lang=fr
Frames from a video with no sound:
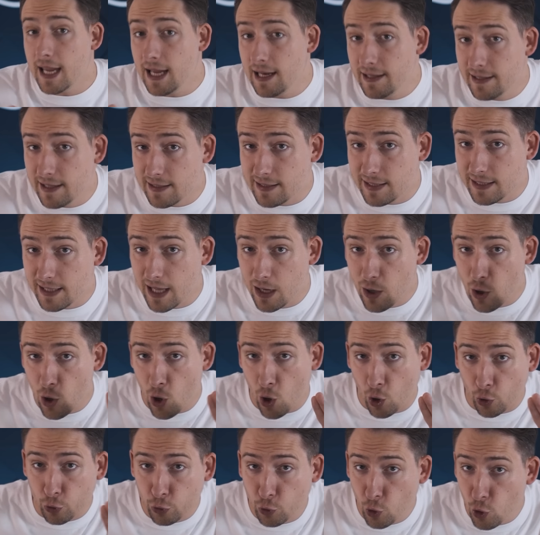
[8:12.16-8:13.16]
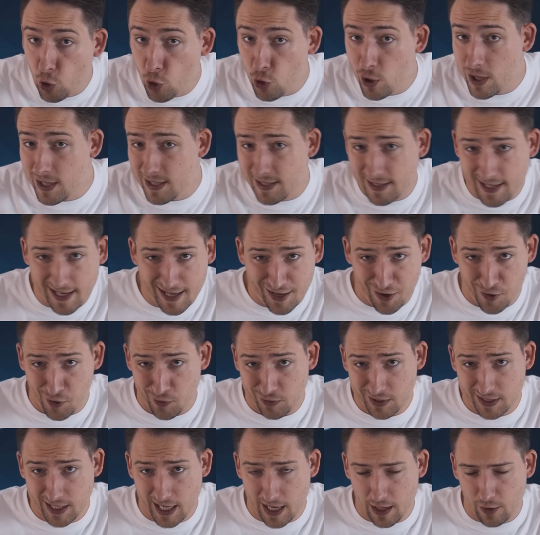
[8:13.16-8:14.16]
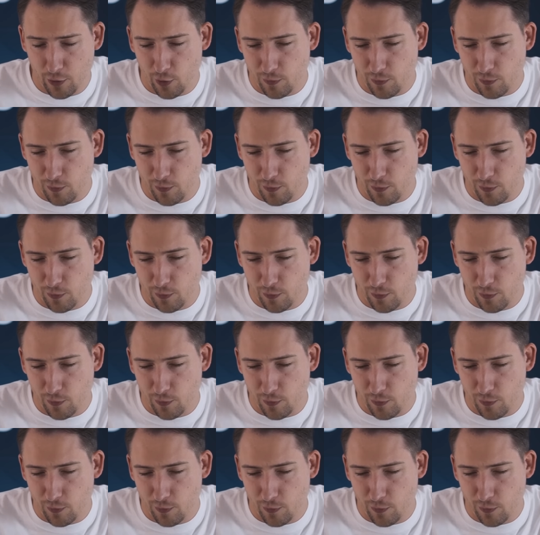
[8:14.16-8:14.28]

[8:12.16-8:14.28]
Il décide alors de le laisser en salle